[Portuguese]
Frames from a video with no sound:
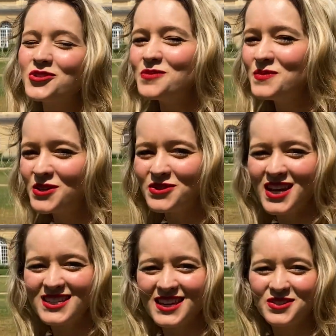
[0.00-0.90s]
de
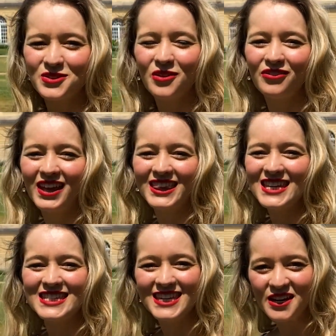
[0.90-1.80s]

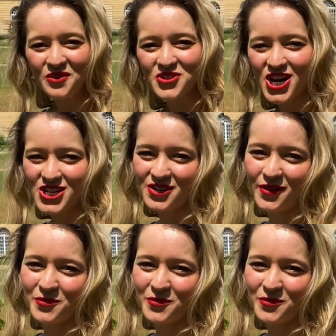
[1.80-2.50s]
1695, o jardim foi